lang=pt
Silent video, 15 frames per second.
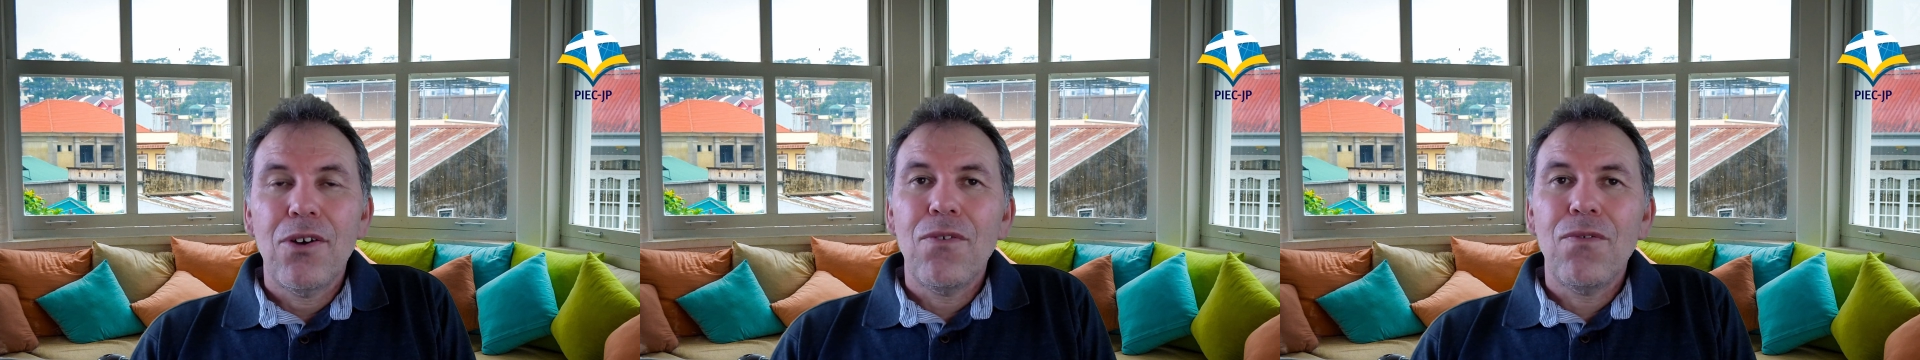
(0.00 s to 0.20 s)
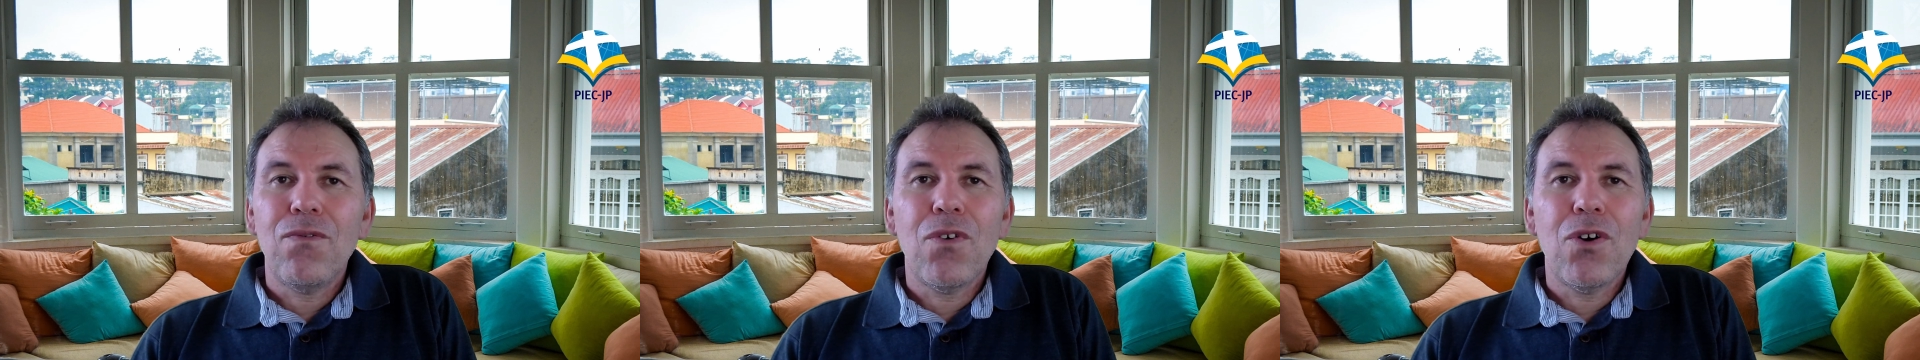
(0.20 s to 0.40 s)

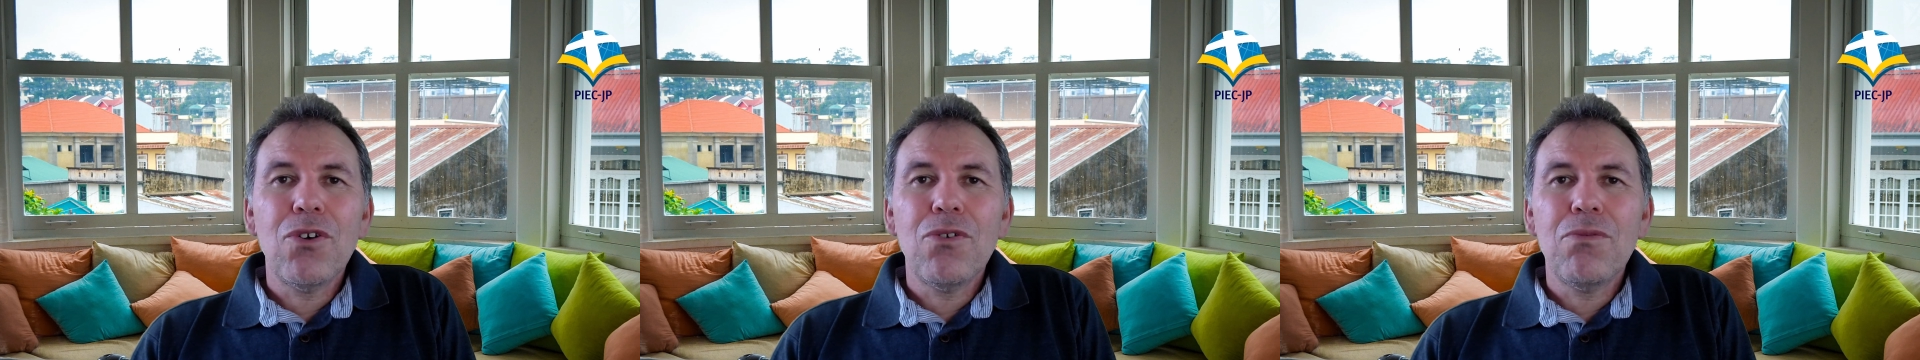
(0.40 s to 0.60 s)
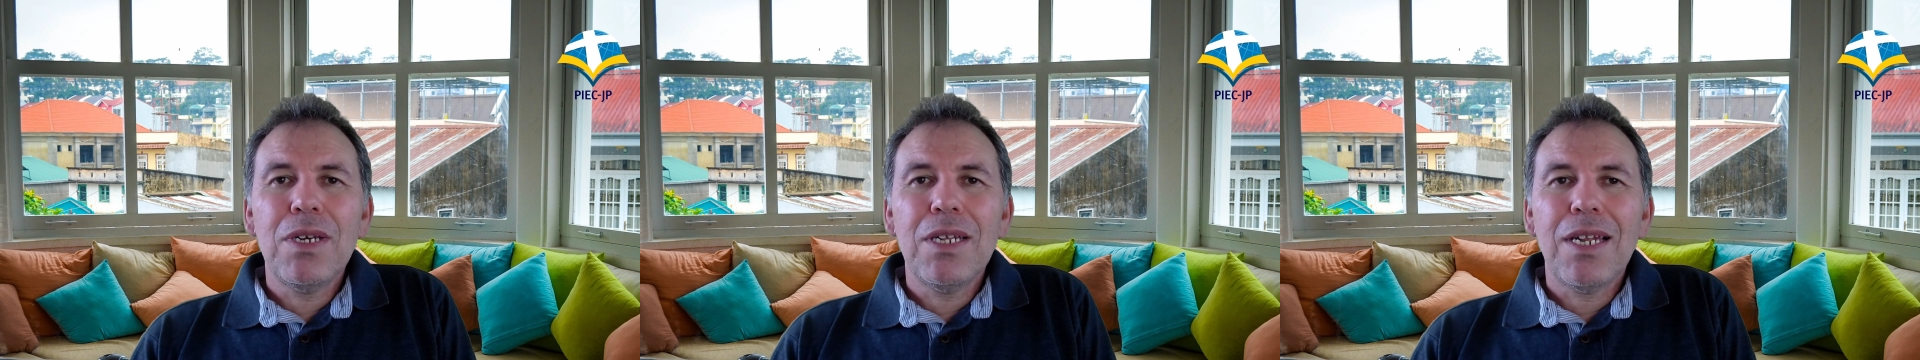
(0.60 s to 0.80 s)
Foi
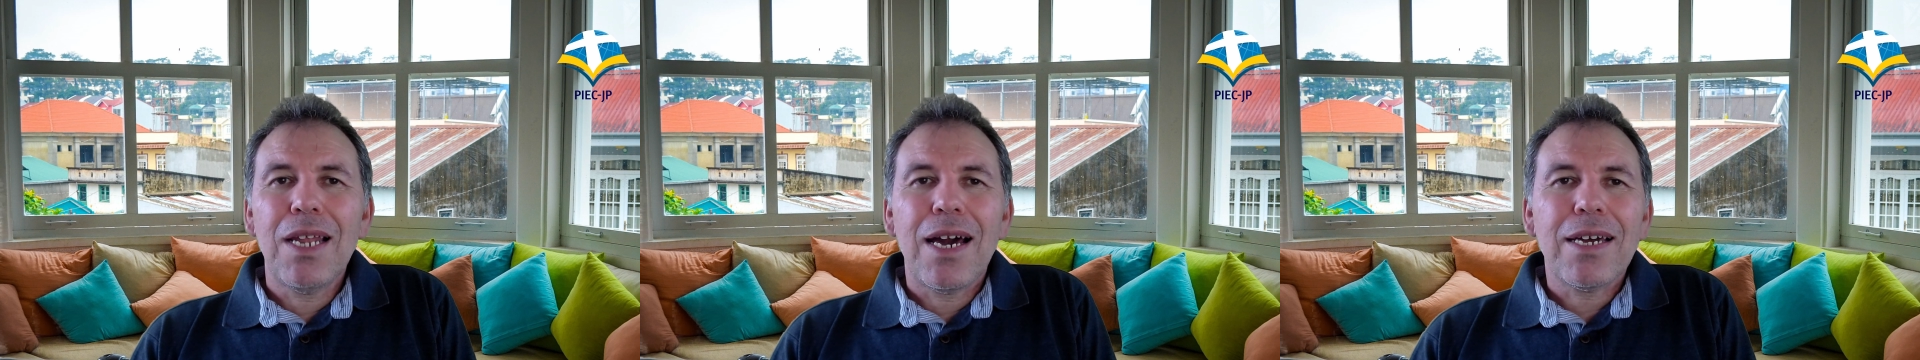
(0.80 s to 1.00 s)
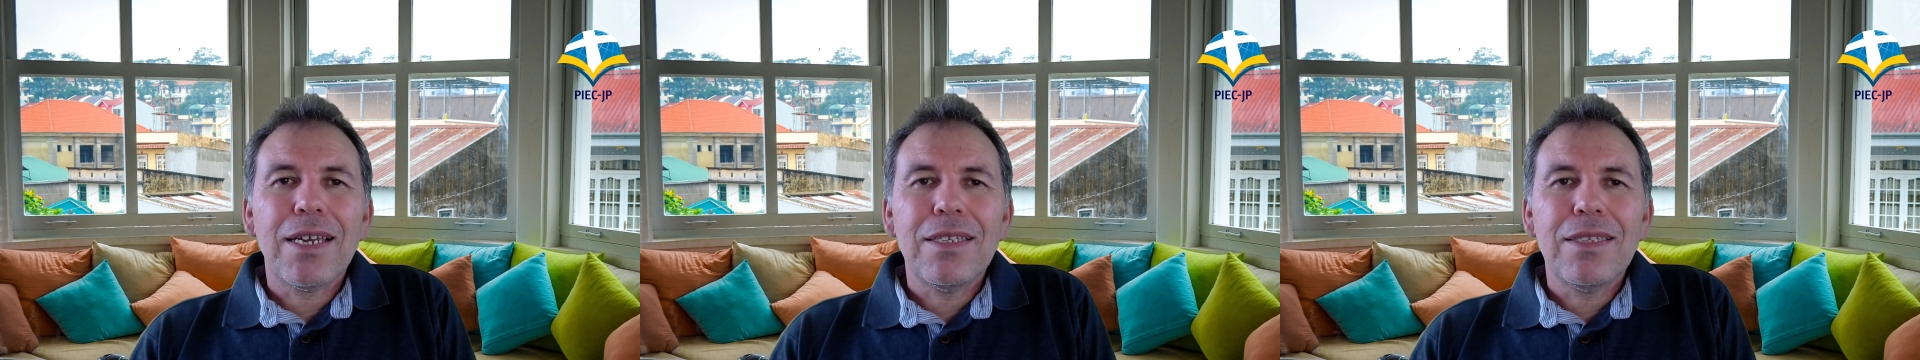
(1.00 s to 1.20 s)
um
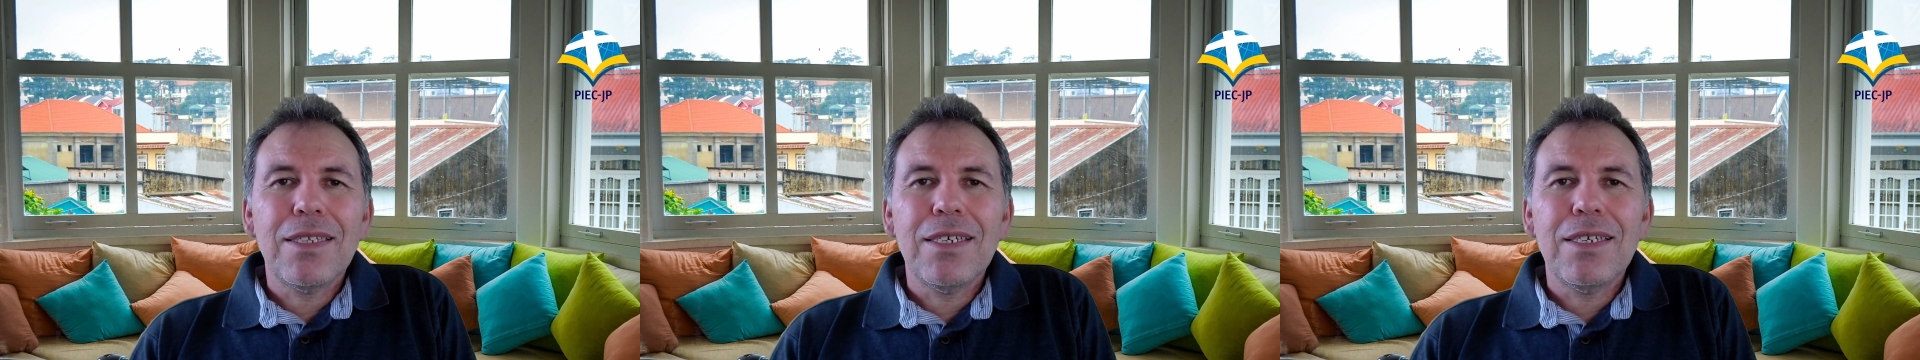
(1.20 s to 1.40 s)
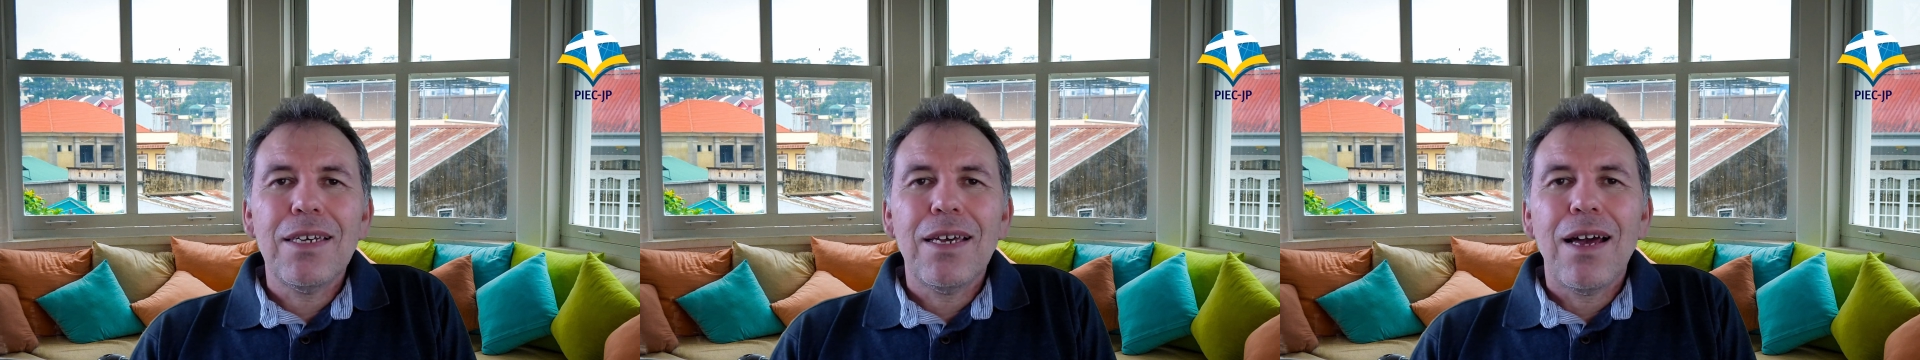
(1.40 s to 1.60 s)
milagre
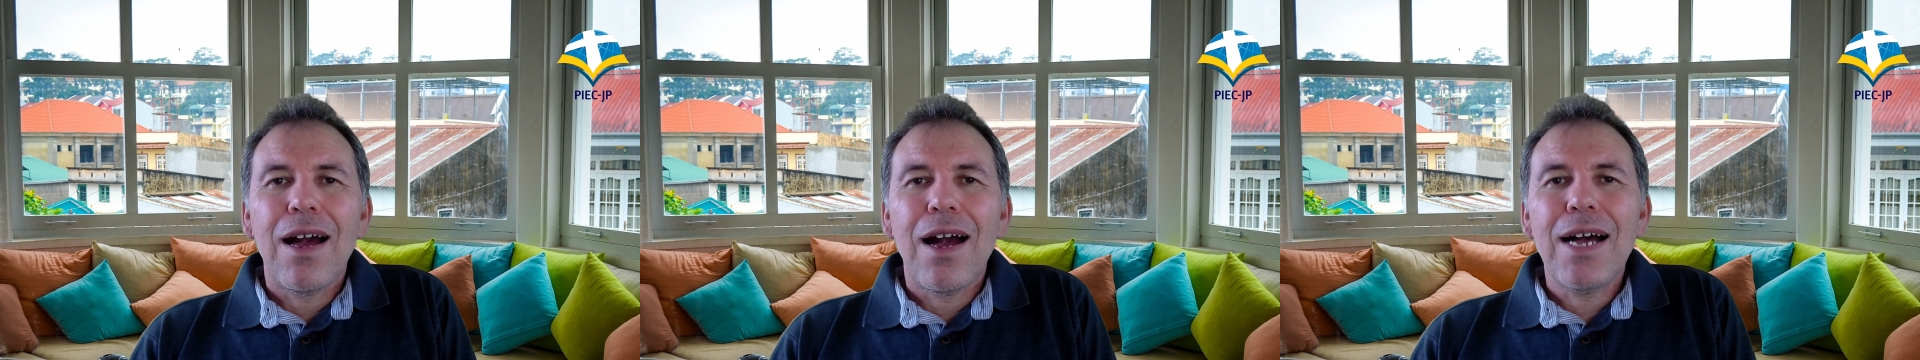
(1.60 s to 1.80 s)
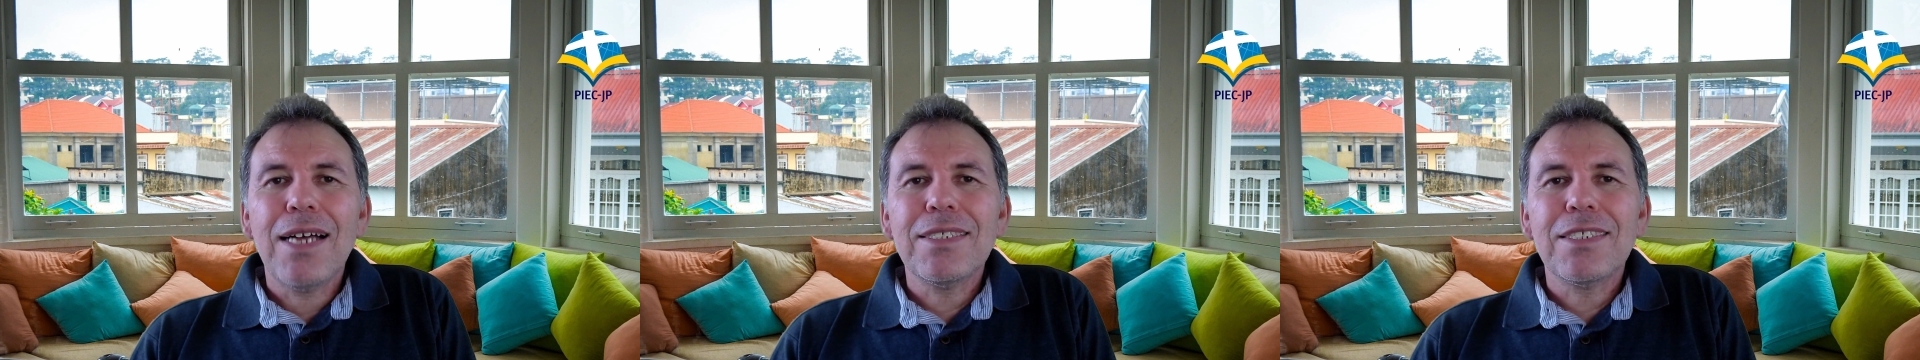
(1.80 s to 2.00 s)
de
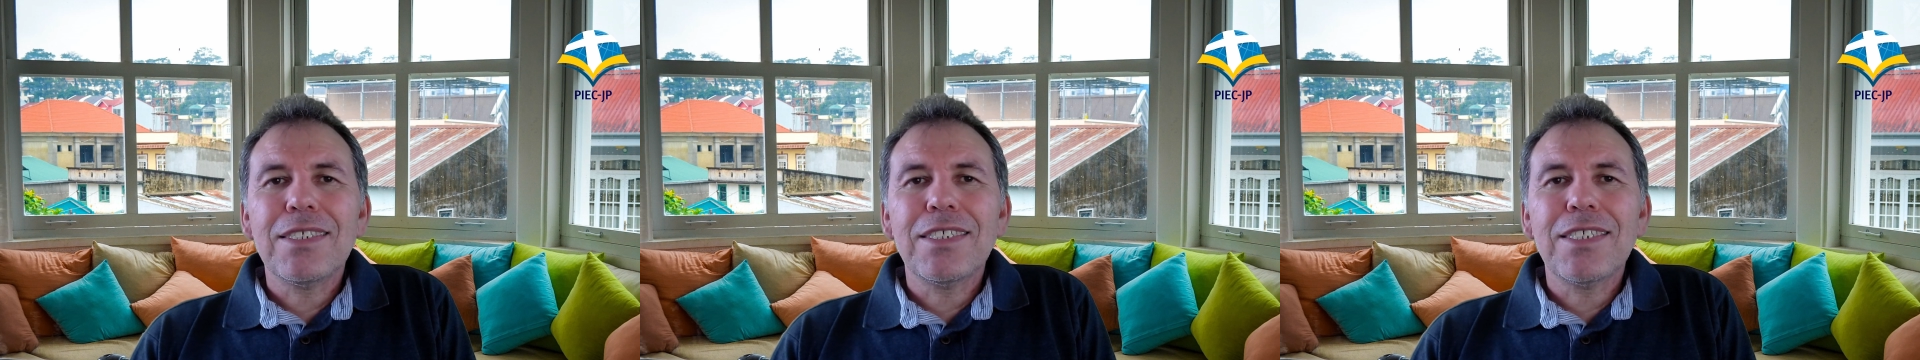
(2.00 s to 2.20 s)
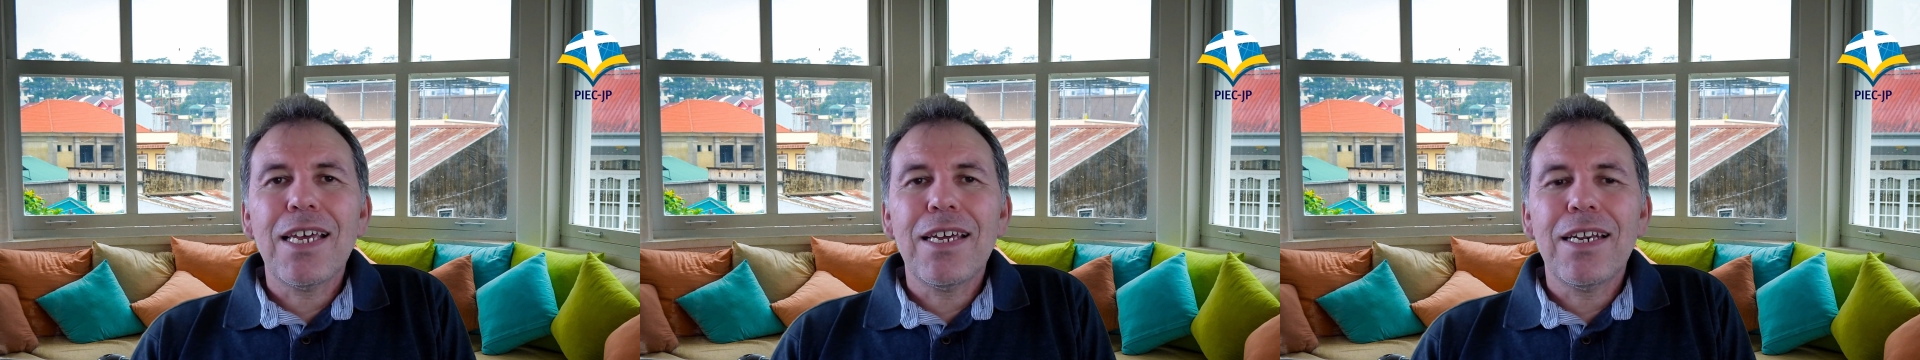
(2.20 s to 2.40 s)

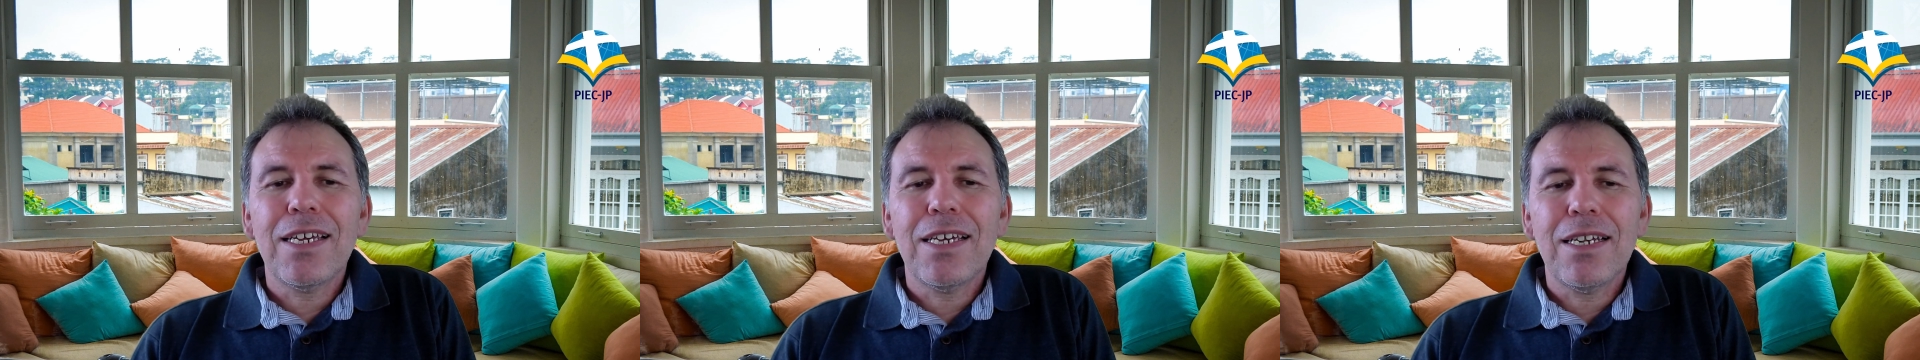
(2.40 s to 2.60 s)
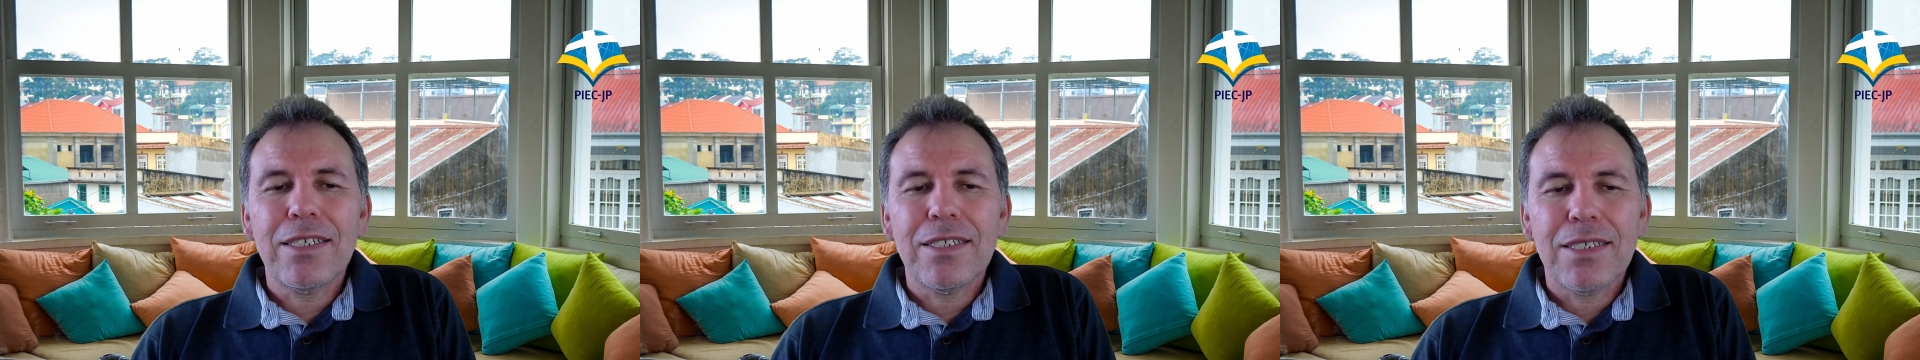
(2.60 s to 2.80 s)

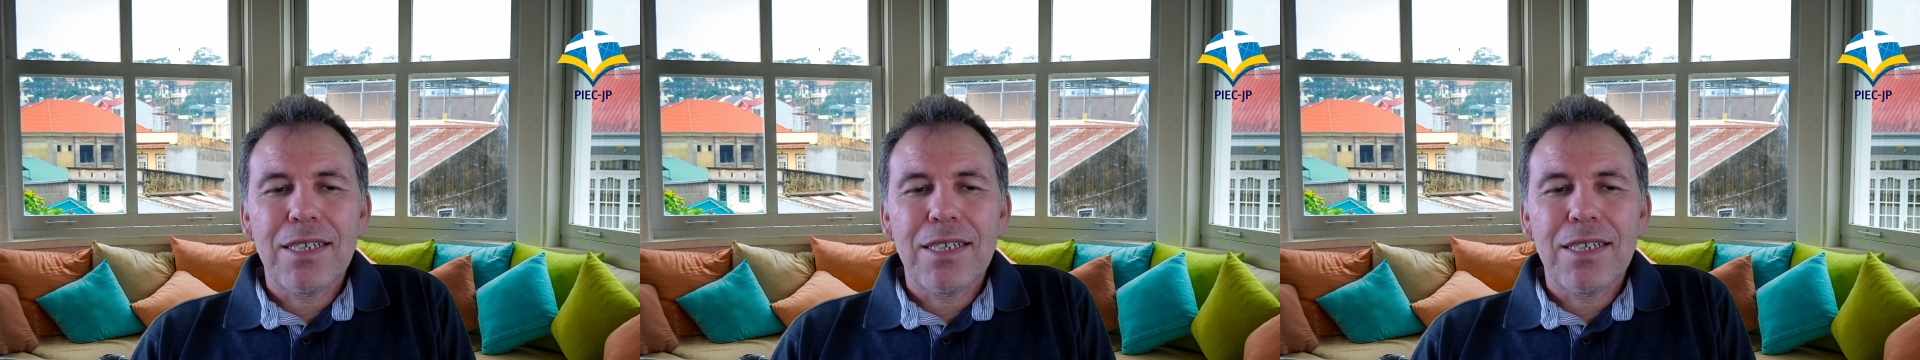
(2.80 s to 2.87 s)
acerela,